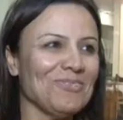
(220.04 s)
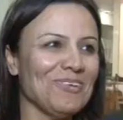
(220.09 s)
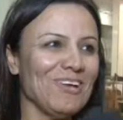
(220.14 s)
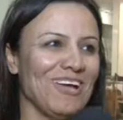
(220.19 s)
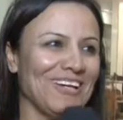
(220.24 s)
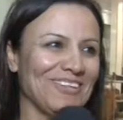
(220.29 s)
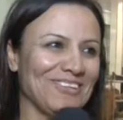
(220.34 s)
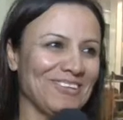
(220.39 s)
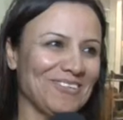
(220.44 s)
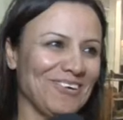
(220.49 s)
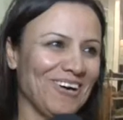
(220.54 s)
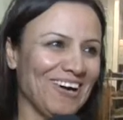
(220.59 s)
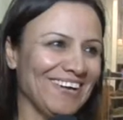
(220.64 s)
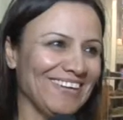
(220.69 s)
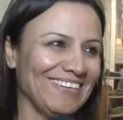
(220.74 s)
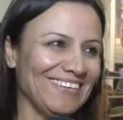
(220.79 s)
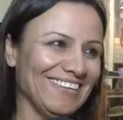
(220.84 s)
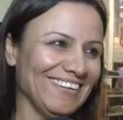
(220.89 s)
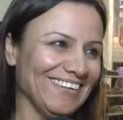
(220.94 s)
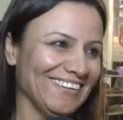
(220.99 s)
والله تو
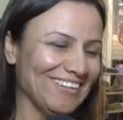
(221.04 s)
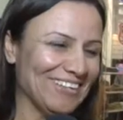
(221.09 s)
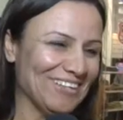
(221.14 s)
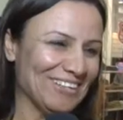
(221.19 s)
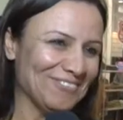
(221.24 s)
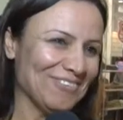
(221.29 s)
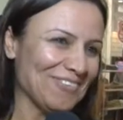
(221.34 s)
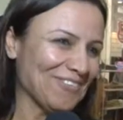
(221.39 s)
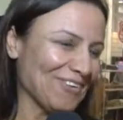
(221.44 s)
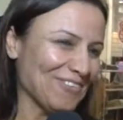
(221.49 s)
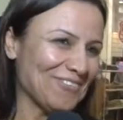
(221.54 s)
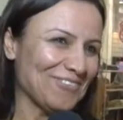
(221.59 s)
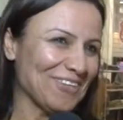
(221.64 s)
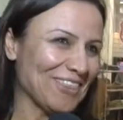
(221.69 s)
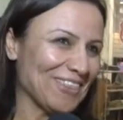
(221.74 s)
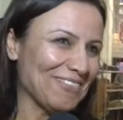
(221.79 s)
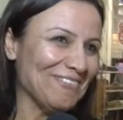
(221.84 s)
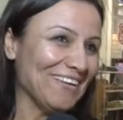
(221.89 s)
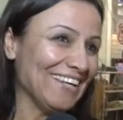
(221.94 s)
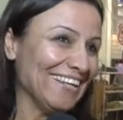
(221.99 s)
حاليا ممكن
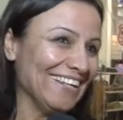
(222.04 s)
في